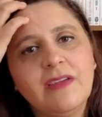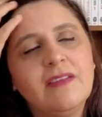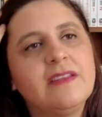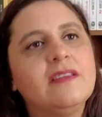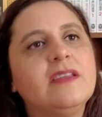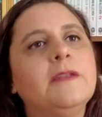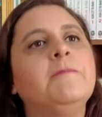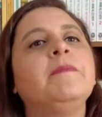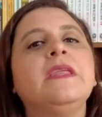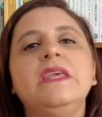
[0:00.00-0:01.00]
Devleti'nin
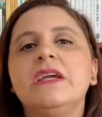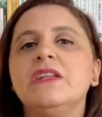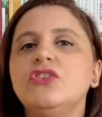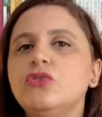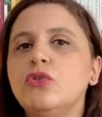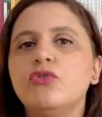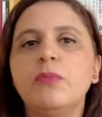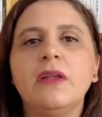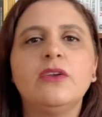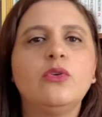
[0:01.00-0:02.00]
yıkılışı
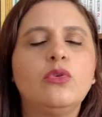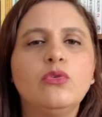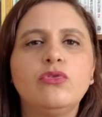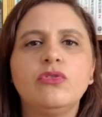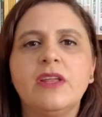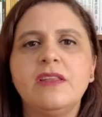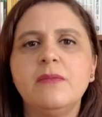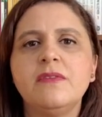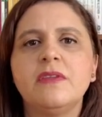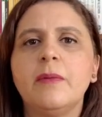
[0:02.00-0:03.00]
Osmanlı'nın kuruluşu
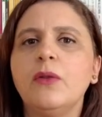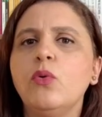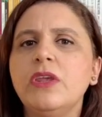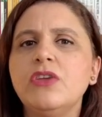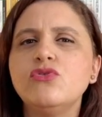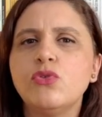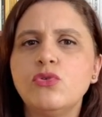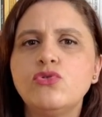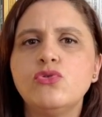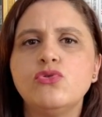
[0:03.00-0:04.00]
dediğimiz zaman 12.
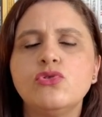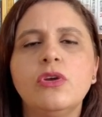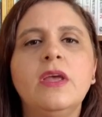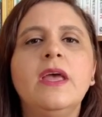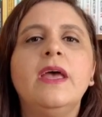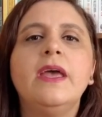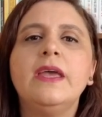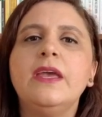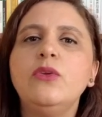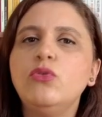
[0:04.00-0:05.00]
13.
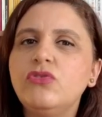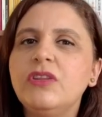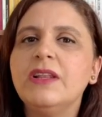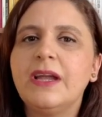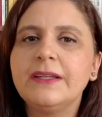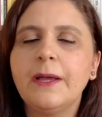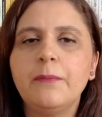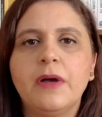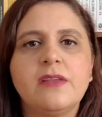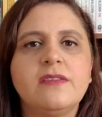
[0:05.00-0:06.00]
E,
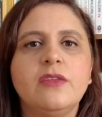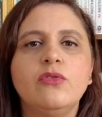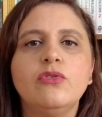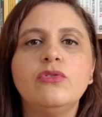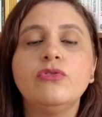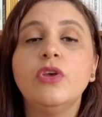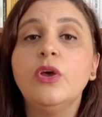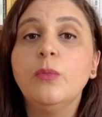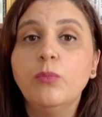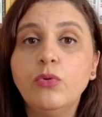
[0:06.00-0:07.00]
yüzyıllardan bahsediyoruz.
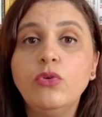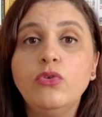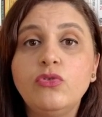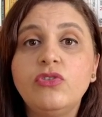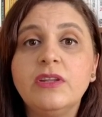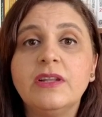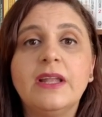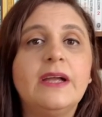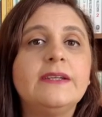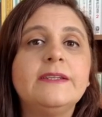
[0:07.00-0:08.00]
Bu
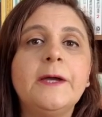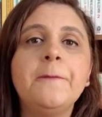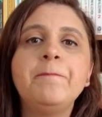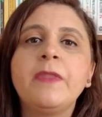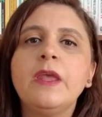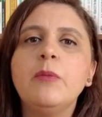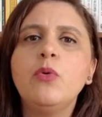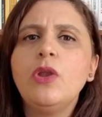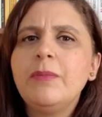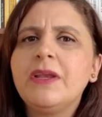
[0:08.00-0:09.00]
yüzyıllarda e,
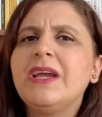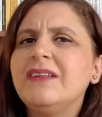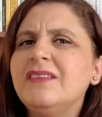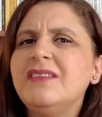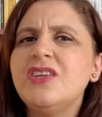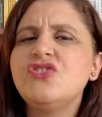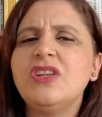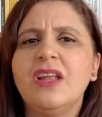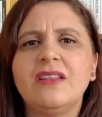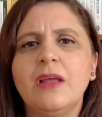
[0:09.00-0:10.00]
böyle bir kadın
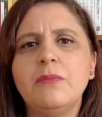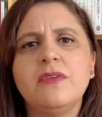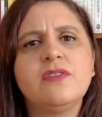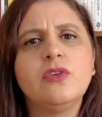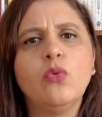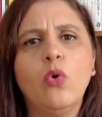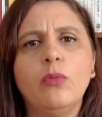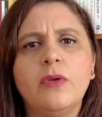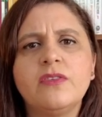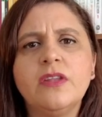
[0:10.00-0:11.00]
teşkilatlanmasının
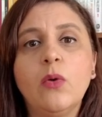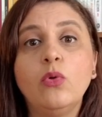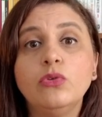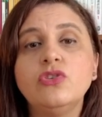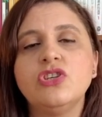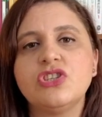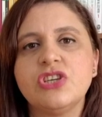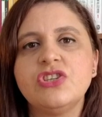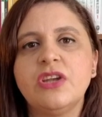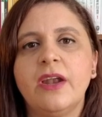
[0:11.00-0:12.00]
olmasına oldukça
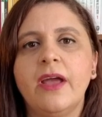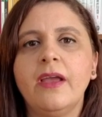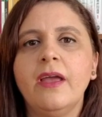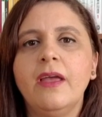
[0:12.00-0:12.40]
şaşırarak